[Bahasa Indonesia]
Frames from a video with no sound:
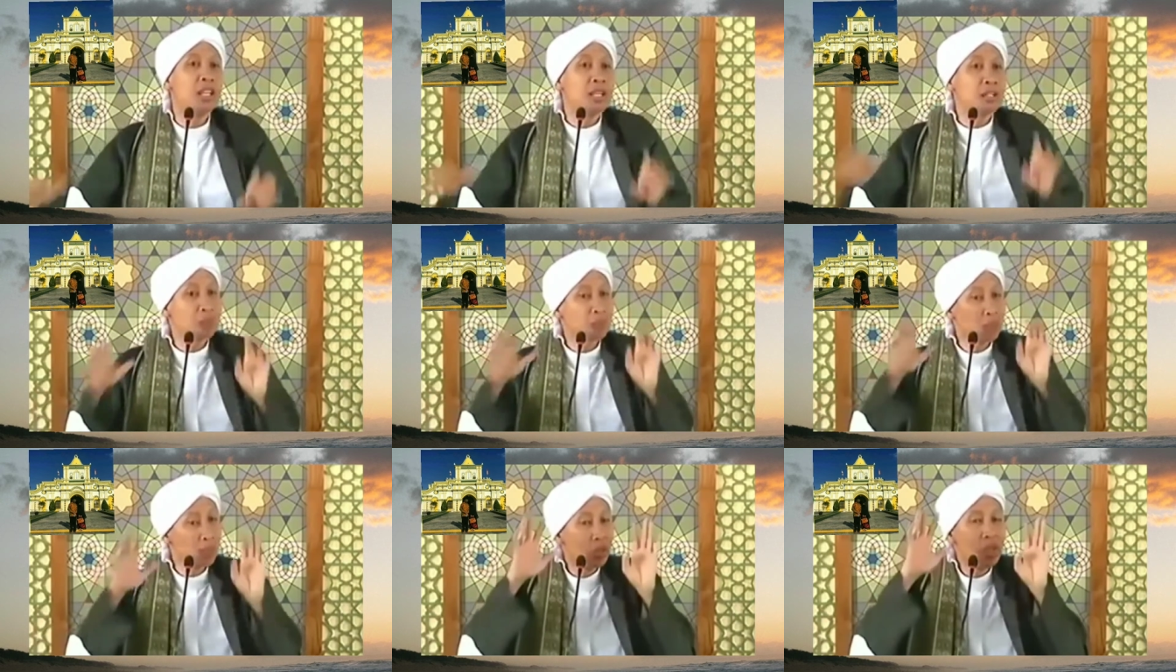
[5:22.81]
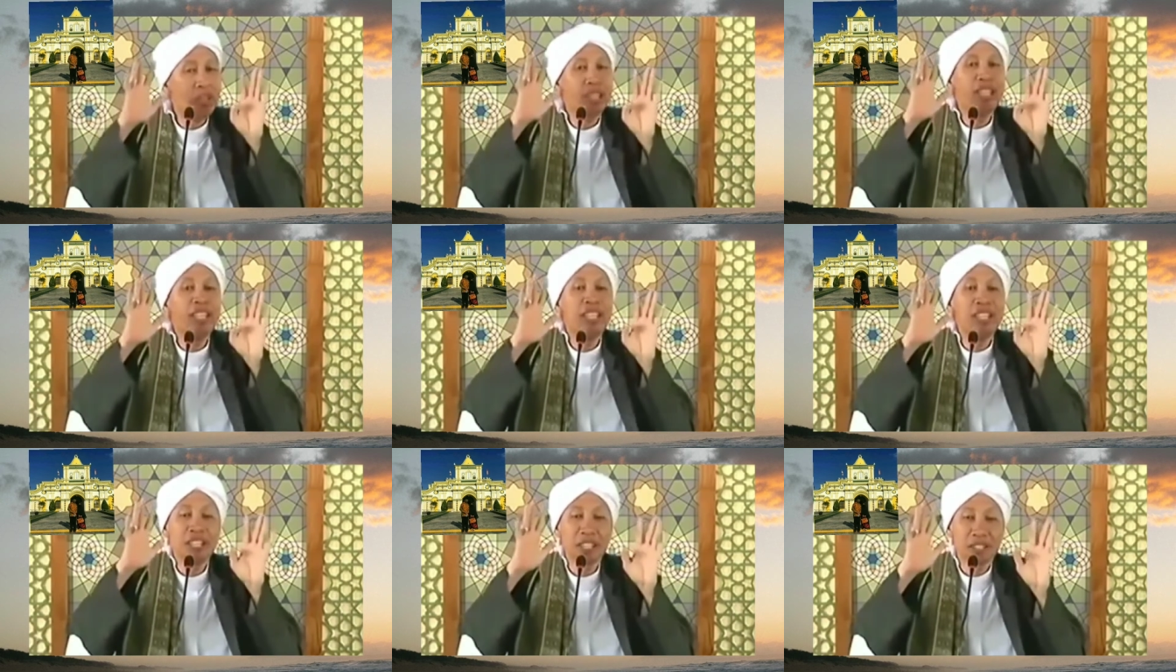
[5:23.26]
Mohon
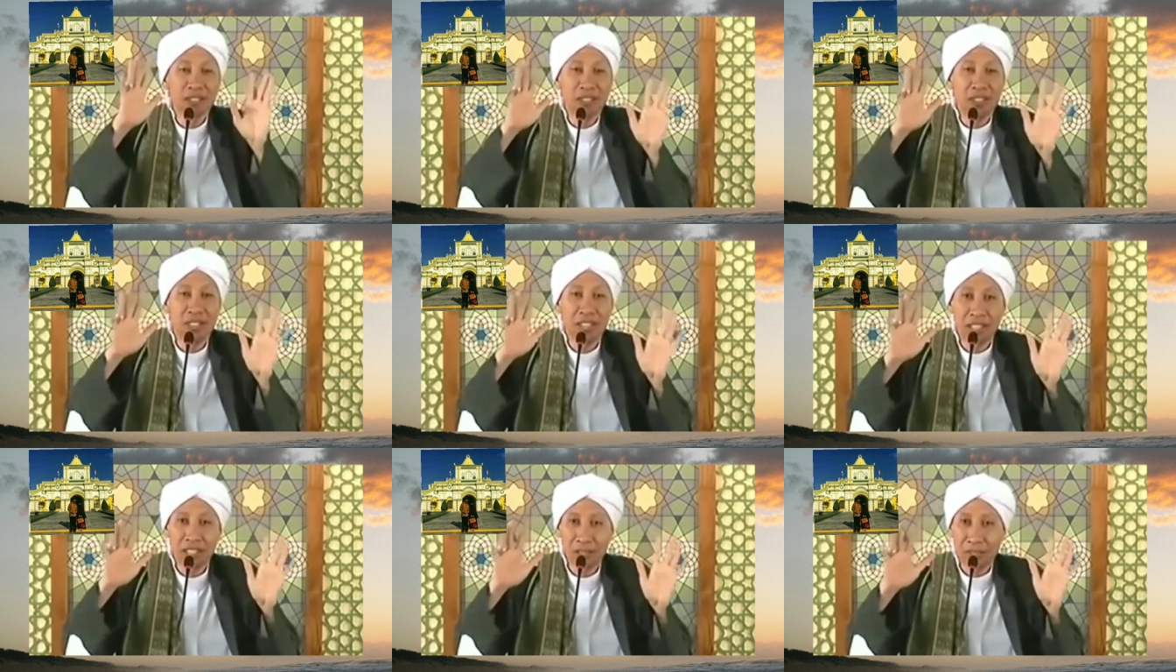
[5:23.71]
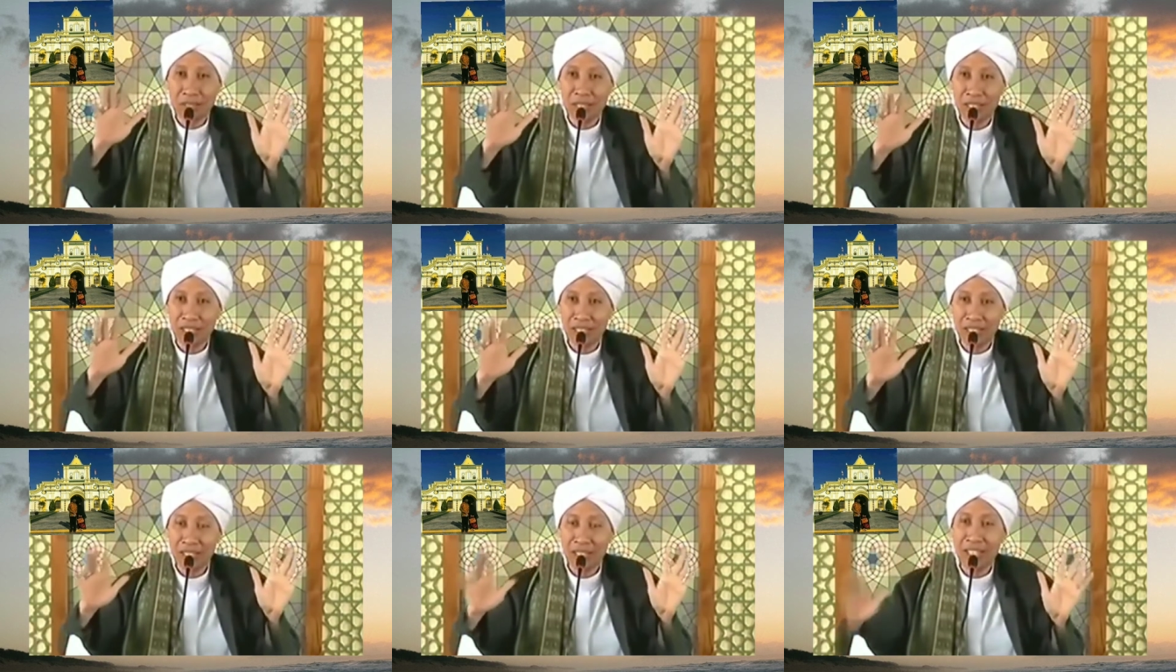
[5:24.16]
diinsyafi yang demikian
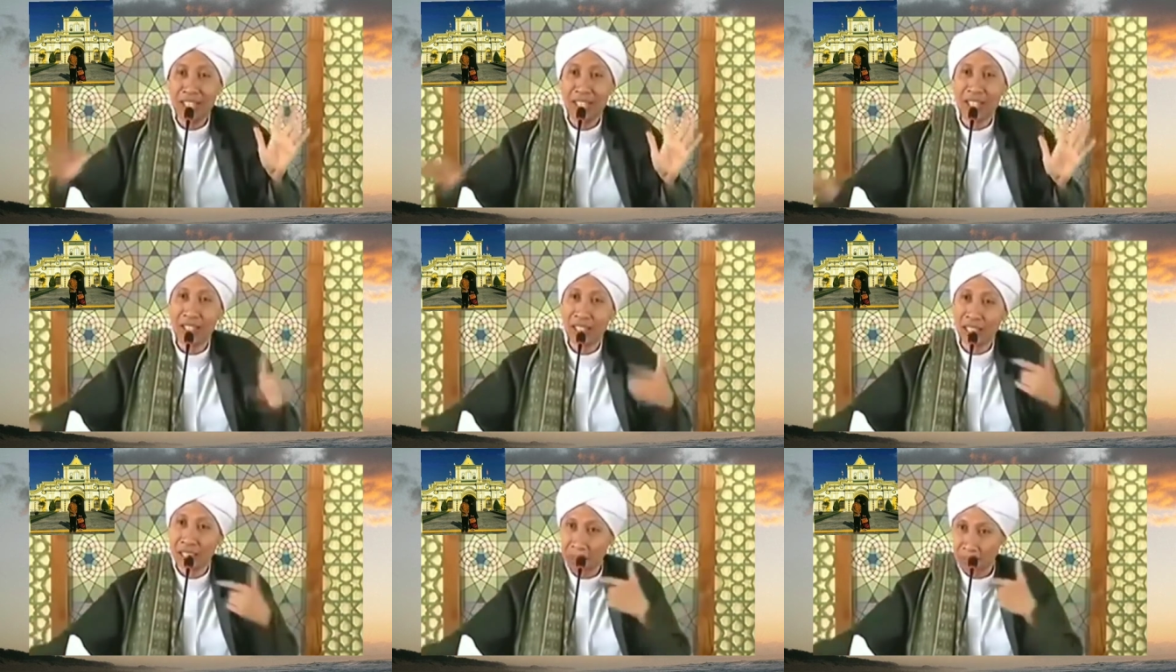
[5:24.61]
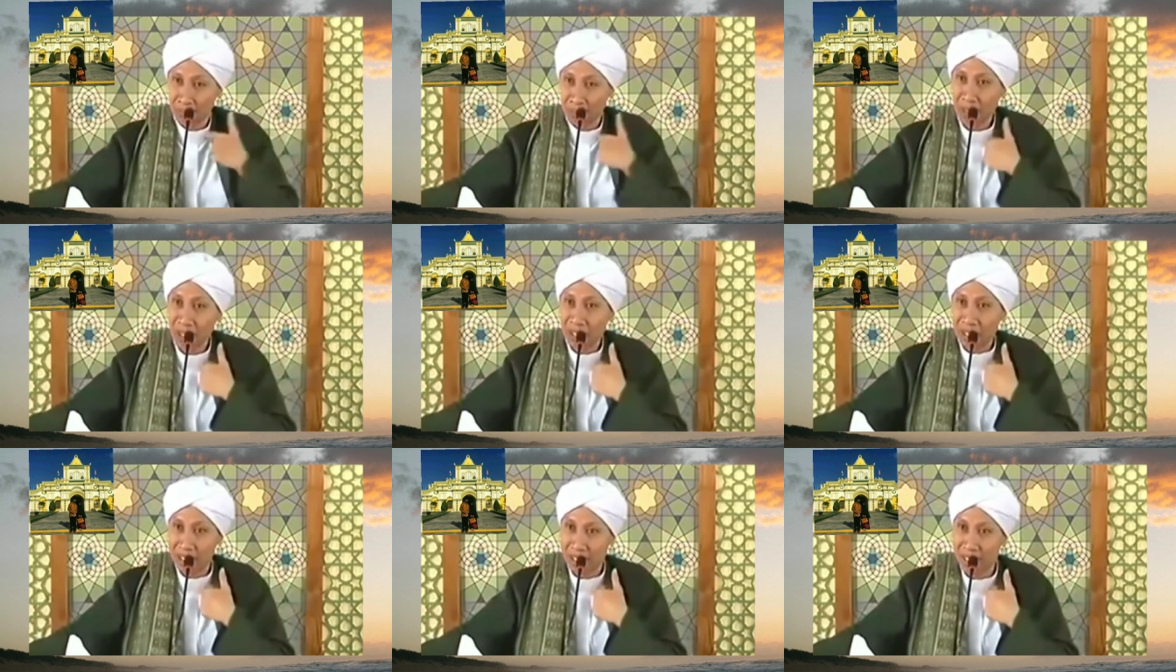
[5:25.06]
ini. Tidak,
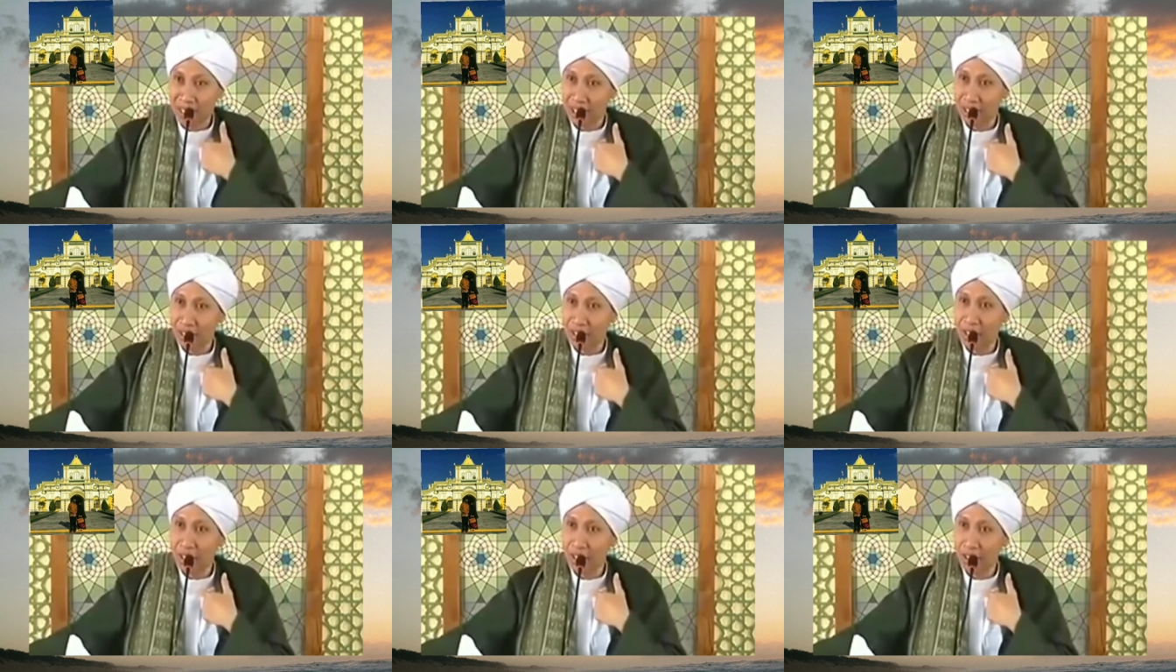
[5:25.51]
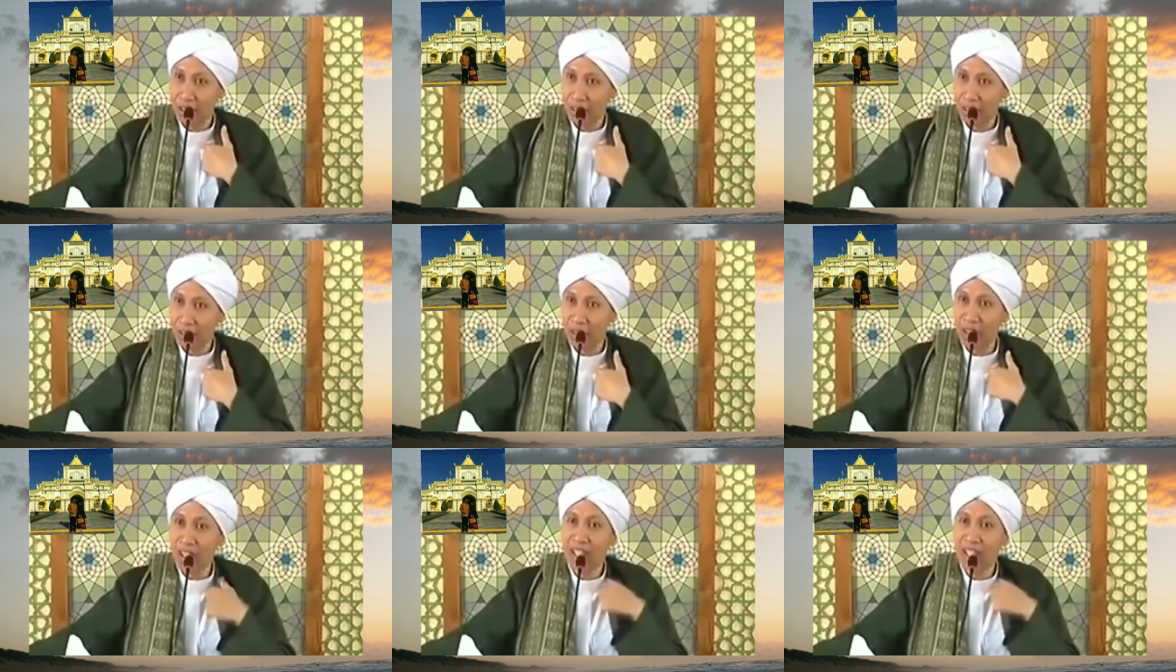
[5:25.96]
bukan saya loh yang ngomong.